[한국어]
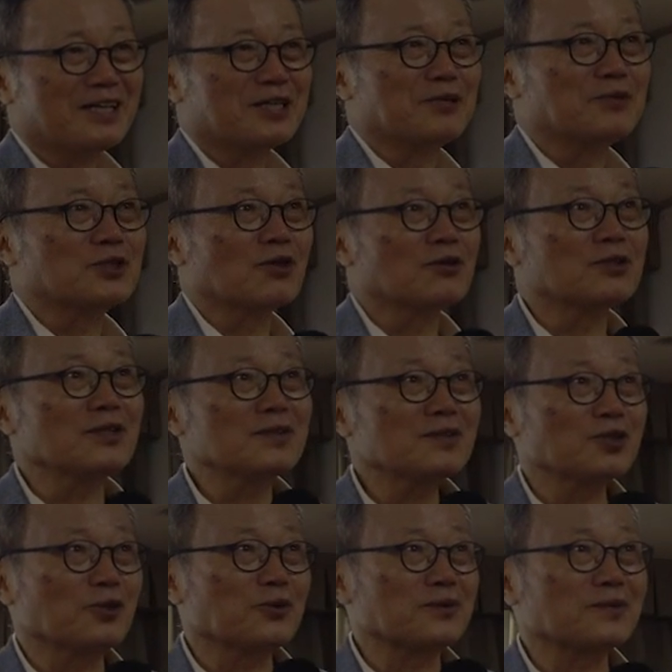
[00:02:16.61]
그럼
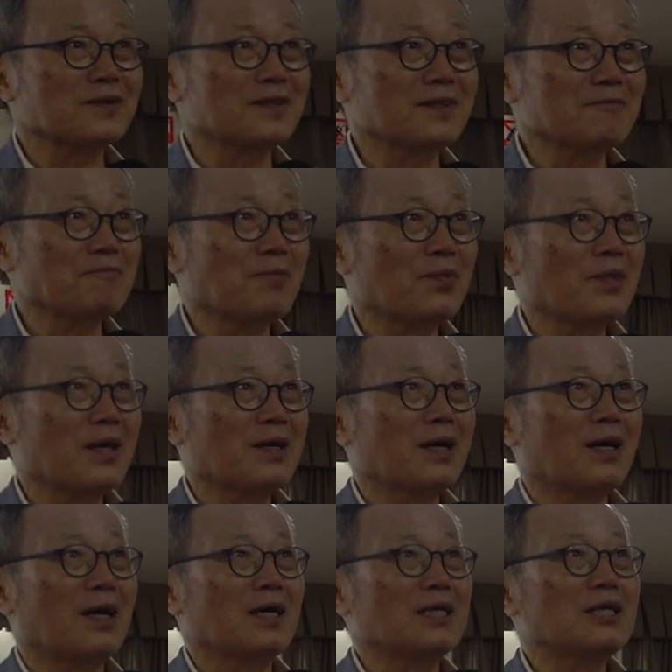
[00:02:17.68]
저는 저로서는
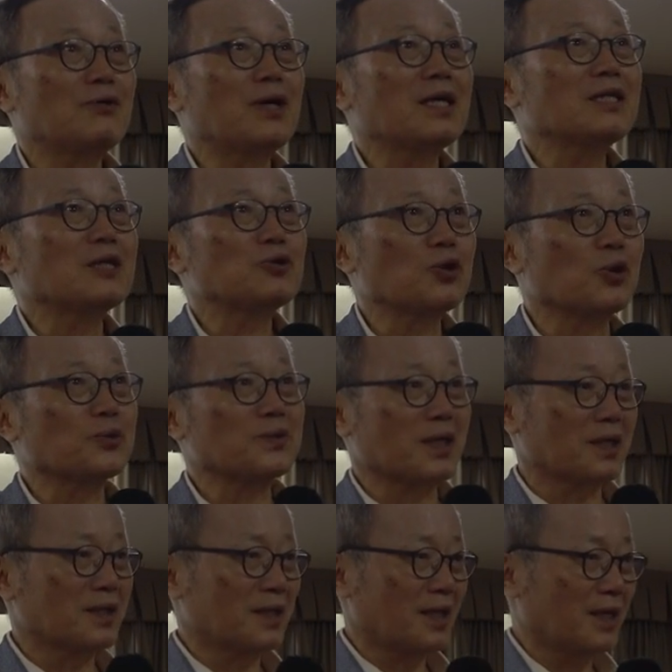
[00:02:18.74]
이화여대
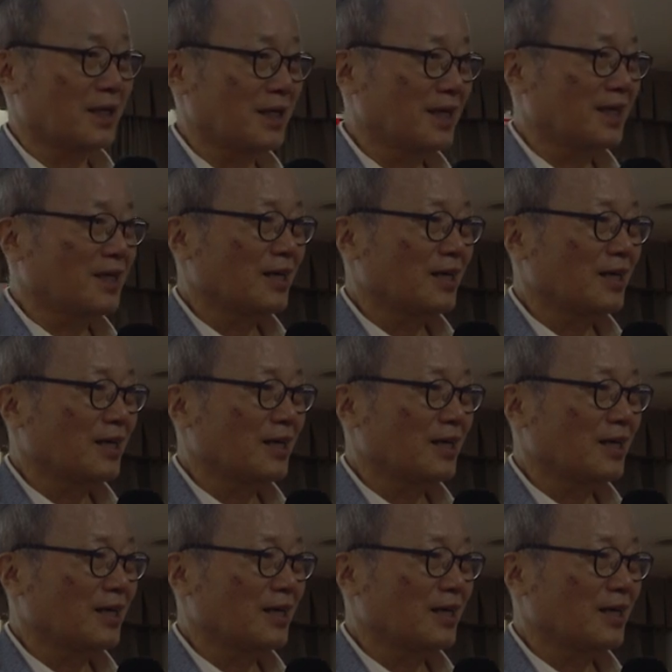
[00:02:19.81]
졸업생한테